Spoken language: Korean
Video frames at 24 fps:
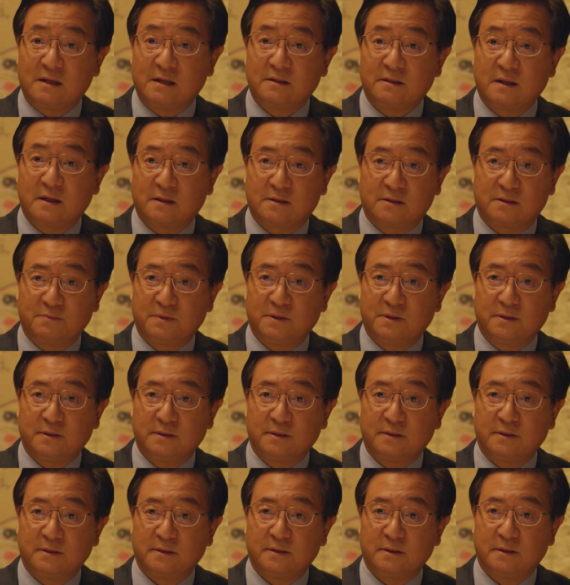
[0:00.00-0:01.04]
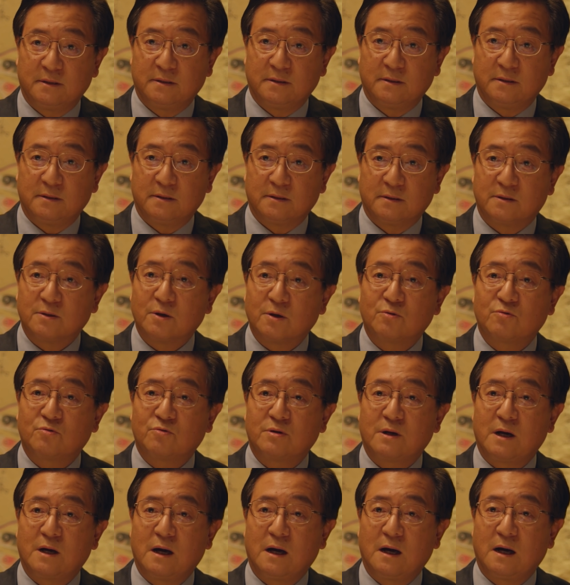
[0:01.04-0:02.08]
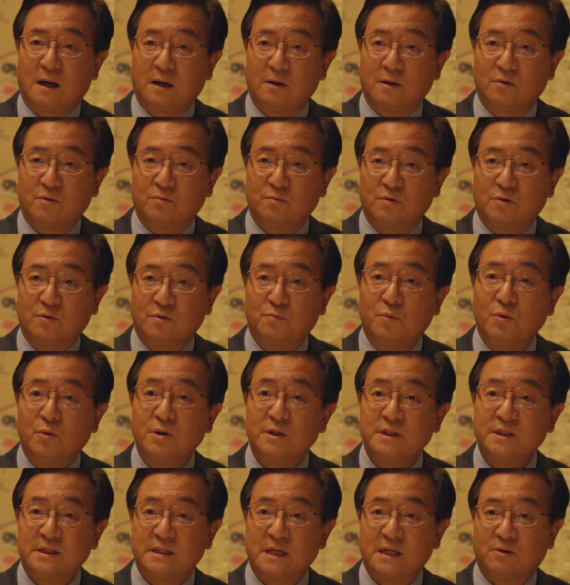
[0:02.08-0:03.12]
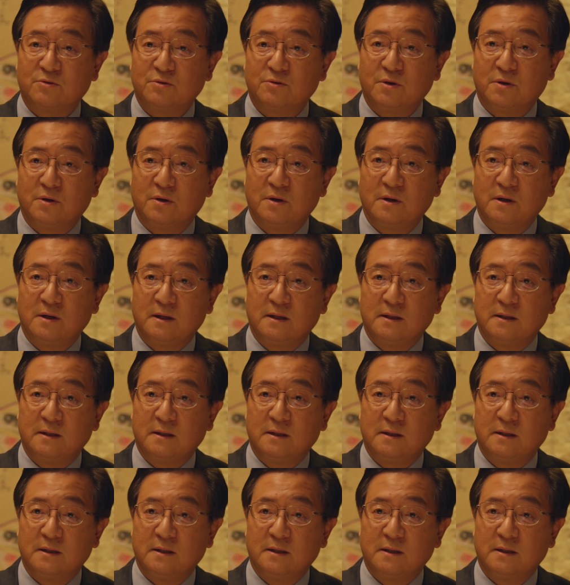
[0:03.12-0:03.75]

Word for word: 아니다 그러면은 그렇구나 할 놈으로 보이시냐고요.